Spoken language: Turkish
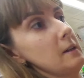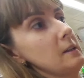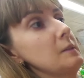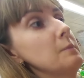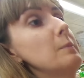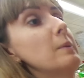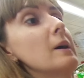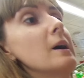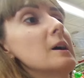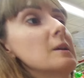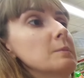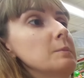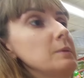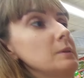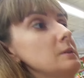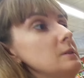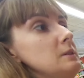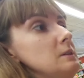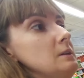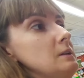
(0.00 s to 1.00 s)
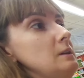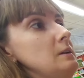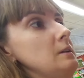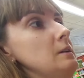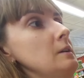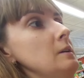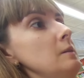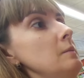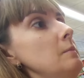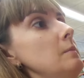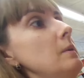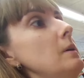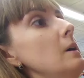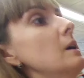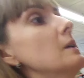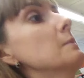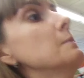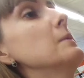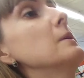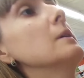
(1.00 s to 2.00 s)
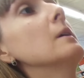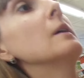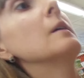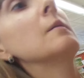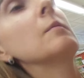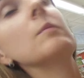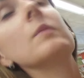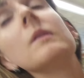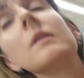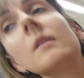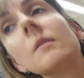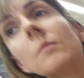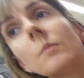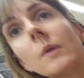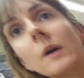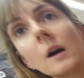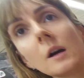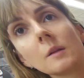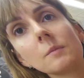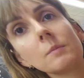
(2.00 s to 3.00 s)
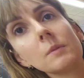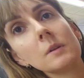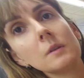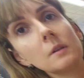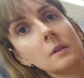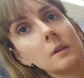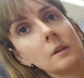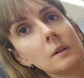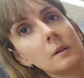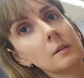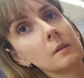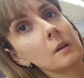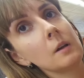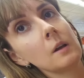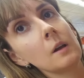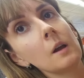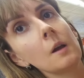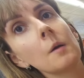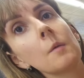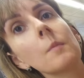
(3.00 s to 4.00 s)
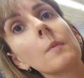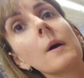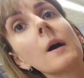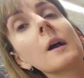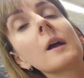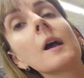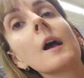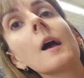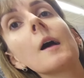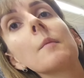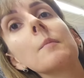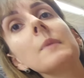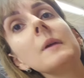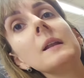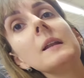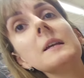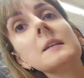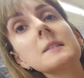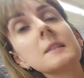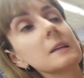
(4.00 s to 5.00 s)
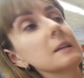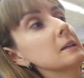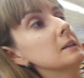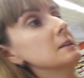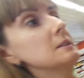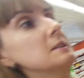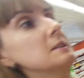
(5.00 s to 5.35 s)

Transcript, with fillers: Evet Beni kandırmıyorsunuz değil mi? Ha? Beni kandırmıyorsunuz değil